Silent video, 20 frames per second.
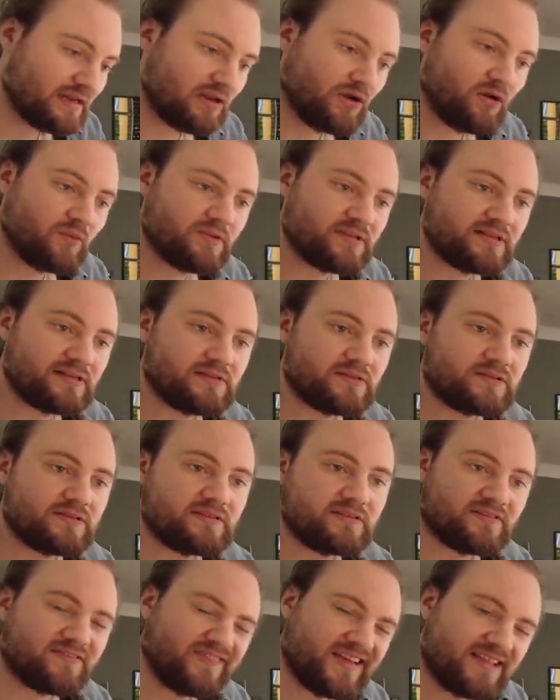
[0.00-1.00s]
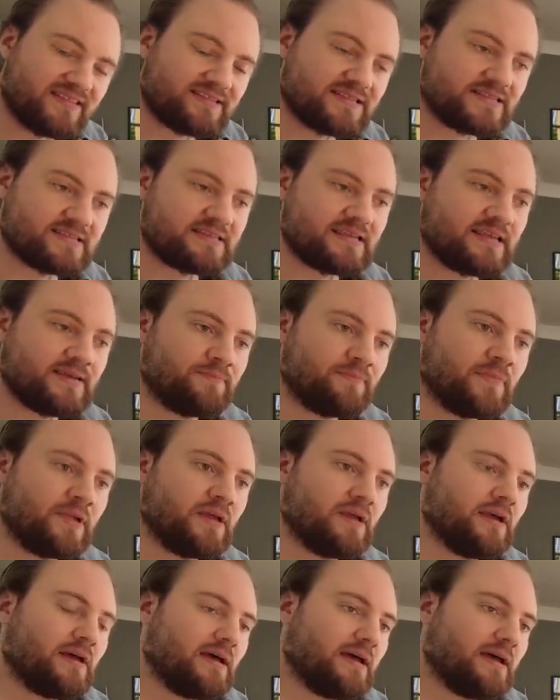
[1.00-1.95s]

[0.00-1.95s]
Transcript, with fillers: glaube ich, also dieses Pfandsystem.